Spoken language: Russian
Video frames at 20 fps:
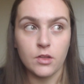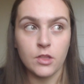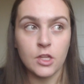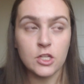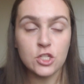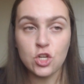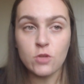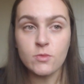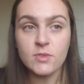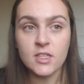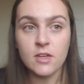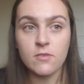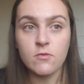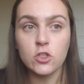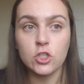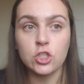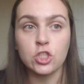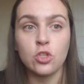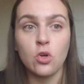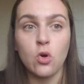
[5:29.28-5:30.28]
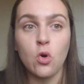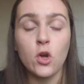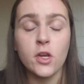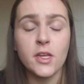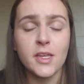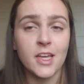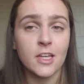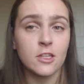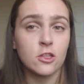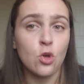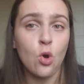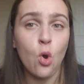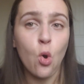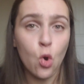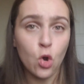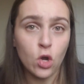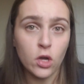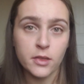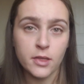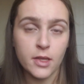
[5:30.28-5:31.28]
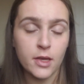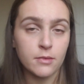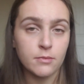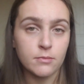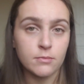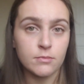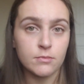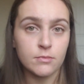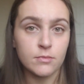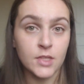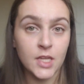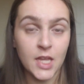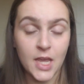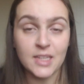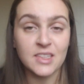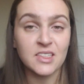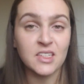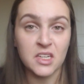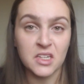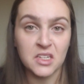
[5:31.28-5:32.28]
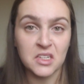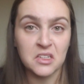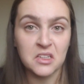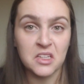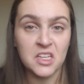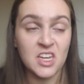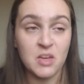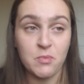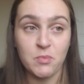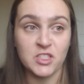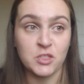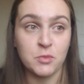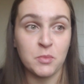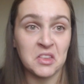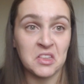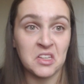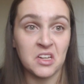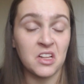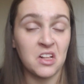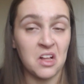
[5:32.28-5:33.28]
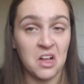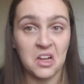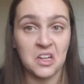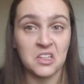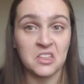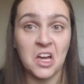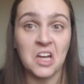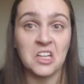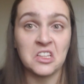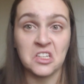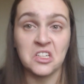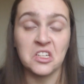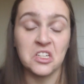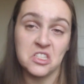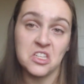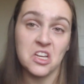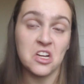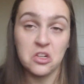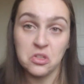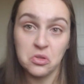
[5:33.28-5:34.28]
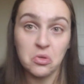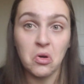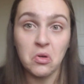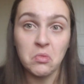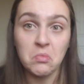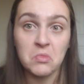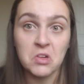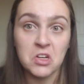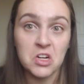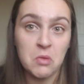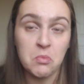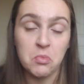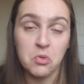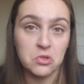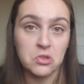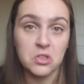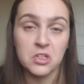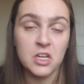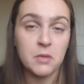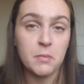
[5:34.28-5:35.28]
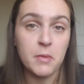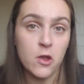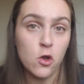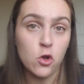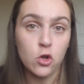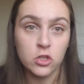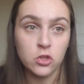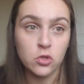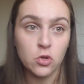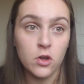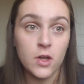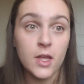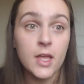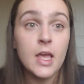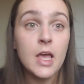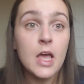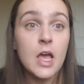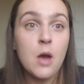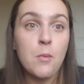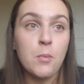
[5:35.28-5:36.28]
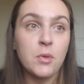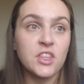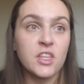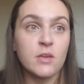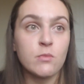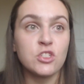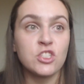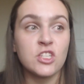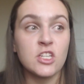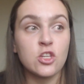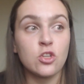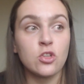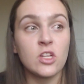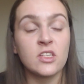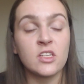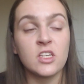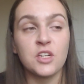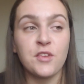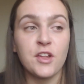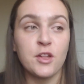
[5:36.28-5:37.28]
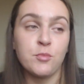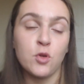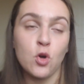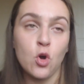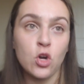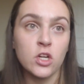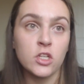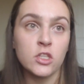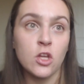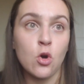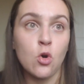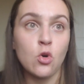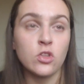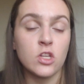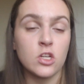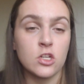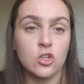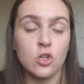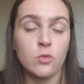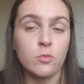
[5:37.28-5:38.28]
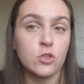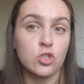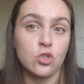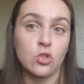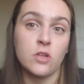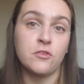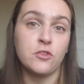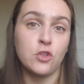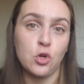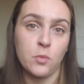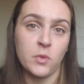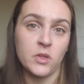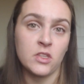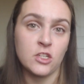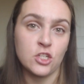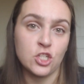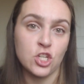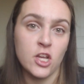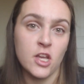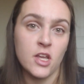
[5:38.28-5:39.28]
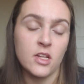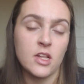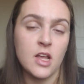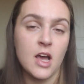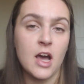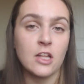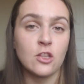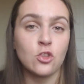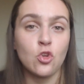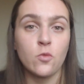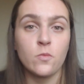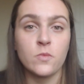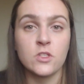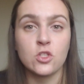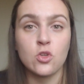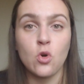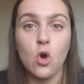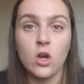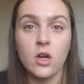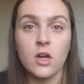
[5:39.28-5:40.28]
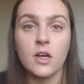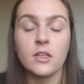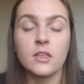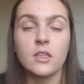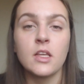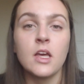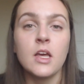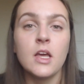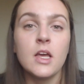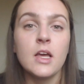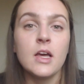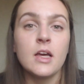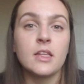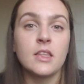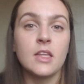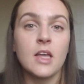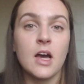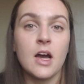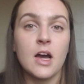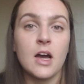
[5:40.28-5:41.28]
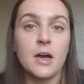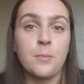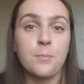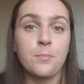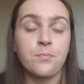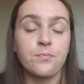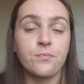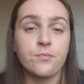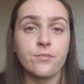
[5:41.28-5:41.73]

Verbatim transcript: Начнем с того, что он ни одно окна не открыл и не посмотрел, как это открыть окно, работает ли мое окно, потому что если он открывал бы окна, он нашел бы, что на втором этаже, на одном из окон, на